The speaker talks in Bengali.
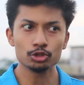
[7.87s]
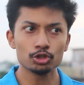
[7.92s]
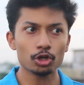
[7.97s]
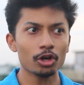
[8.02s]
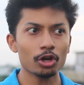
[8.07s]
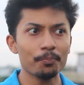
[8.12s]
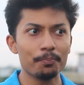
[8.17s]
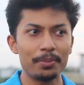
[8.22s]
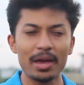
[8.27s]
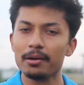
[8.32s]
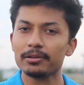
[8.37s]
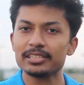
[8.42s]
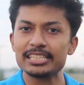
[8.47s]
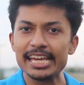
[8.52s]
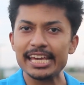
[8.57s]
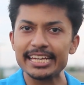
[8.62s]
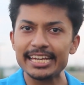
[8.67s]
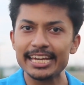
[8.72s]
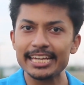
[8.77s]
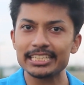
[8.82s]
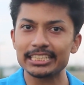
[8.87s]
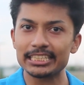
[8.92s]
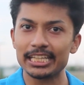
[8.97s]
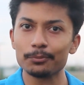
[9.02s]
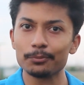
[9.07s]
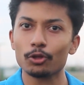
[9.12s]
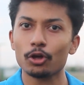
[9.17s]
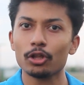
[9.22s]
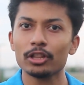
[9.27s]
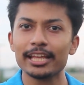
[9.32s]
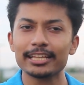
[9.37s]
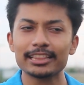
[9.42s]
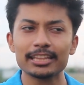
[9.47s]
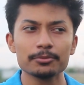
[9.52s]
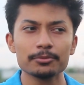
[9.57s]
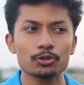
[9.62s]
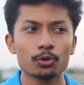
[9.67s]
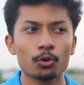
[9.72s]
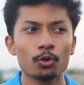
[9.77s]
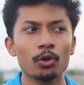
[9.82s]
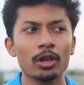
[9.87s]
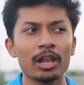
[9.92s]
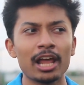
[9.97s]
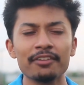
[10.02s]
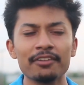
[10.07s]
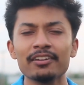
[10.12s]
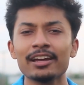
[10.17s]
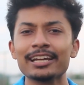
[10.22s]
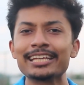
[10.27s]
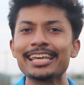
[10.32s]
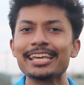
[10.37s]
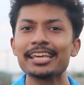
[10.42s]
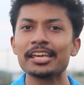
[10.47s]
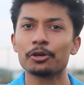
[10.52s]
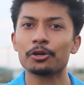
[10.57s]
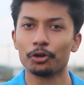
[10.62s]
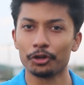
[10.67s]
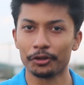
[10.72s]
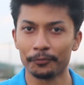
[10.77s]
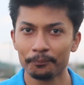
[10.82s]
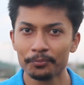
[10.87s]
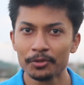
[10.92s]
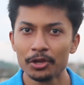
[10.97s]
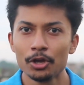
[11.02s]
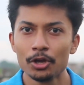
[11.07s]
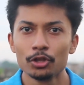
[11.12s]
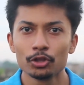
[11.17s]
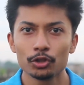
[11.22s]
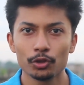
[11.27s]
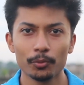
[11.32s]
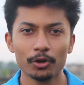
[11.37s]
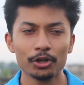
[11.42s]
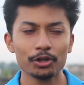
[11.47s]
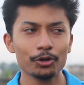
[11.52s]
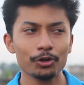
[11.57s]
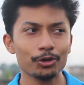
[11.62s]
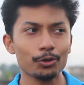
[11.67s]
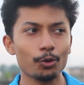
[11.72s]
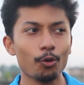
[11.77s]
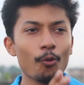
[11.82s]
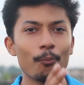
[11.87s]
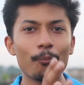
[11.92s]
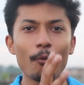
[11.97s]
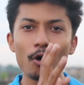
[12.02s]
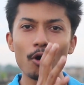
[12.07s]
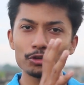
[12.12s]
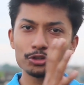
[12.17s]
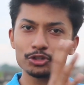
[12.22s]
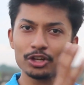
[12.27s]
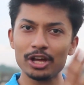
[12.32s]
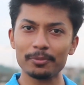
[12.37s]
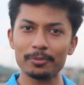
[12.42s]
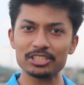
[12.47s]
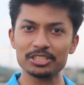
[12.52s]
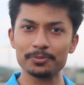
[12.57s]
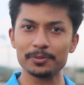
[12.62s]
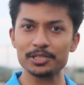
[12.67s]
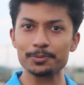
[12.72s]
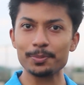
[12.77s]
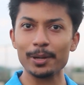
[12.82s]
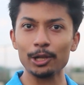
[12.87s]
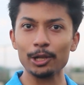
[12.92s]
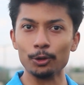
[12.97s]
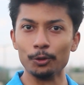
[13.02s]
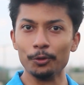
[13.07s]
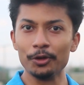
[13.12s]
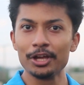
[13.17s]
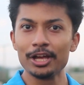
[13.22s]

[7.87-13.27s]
যখন ভেবাচাই খেয়ে যেতাম তখন দেখতাম যে ও লাইফে আর কী করে তো মনে করি ও পড়াশোনায় আমার চেয়ে বেশ ভালো